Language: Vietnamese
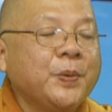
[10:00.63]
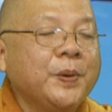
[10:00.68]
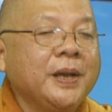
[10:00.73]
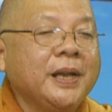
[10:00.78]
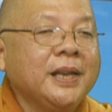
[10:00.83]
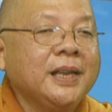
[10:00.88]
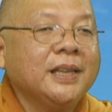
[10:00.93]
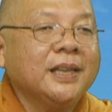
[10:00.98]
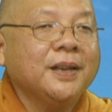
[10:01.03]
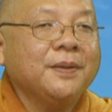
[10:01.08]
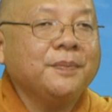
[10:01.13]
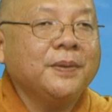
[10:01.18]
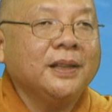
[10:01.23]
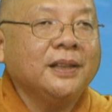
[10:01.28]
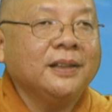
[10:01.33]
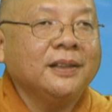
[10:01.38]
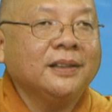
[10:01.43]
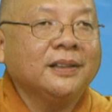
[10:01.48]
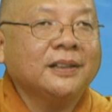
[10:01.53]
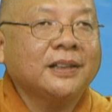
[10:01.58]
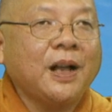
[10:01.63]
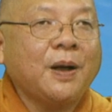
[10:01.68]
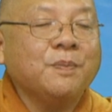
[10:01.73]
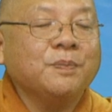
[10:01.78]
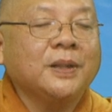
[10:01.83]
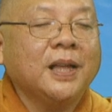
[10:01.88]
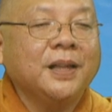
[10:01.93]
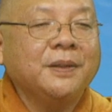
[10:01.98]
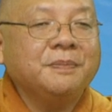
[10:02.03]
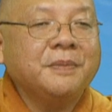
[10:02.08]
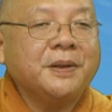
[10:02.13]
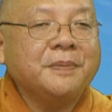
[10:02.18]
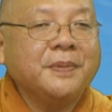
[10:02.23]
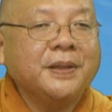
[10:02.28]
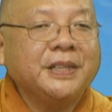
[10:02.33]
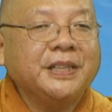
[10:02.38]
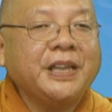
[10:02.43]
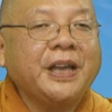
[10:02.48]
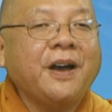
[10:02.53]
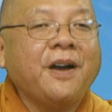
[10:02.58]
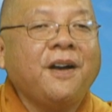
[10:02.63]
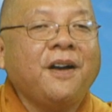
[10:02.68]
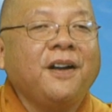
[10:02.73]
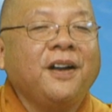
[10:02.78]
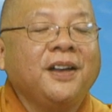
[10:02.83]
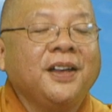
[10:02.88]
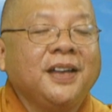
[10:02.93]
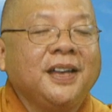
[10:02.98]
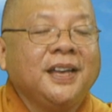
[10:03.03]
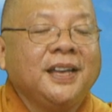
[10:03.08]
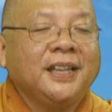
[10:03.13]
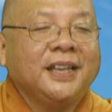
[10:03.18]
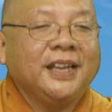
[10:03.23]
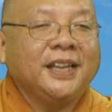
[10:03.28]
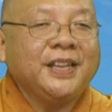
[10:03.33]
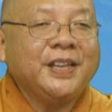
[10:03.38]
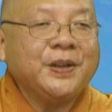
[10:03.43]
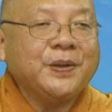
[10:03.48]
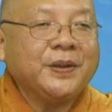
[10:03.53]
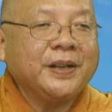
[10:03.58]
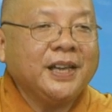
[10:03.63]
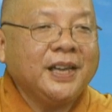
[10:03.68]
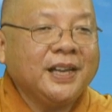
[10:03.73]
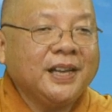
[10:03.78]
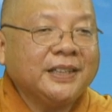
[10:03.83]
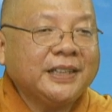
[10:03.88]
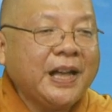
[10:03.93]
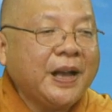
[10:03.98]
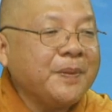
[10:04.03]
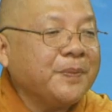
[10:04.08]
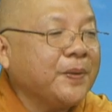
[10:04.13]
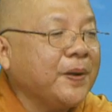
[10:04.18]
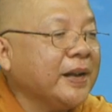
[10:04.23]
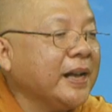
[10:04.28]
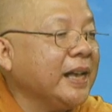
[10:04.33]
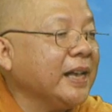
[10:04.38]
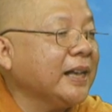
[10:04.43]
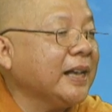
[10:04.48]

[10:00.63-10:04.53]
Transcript: quý chứ mình không thỉnh mà mình cho thì nhiều khi người ta không có cái